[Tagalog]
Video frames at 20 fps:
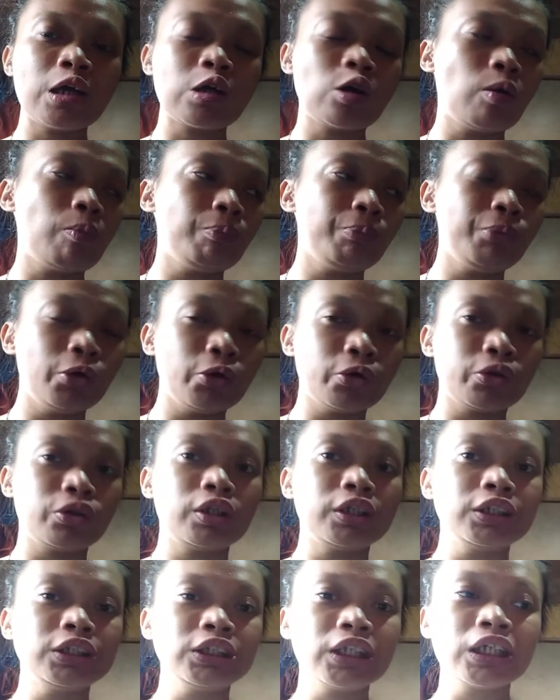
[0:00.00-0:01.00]

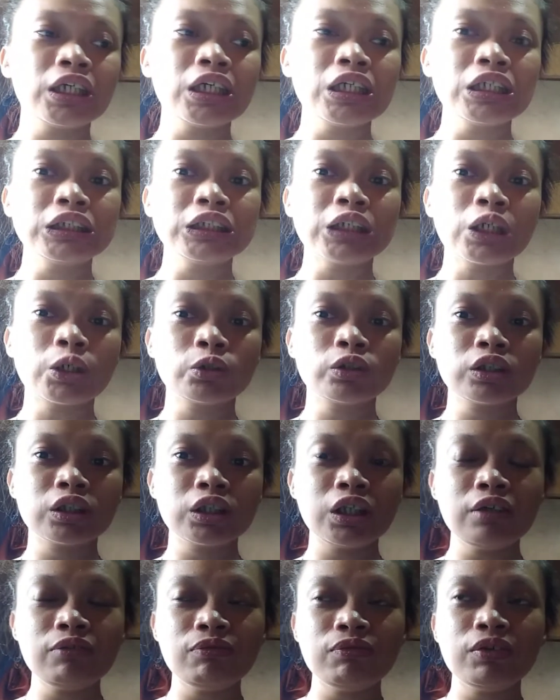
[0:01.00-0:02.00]
computer, sa sa akong
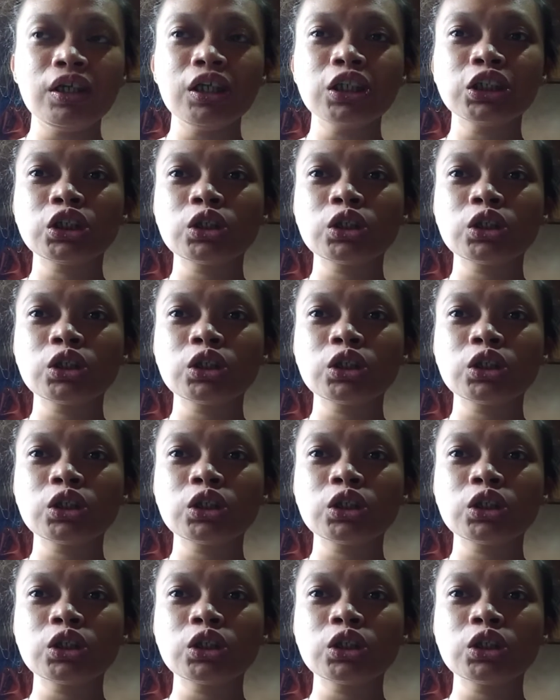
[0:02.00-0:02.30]
TV.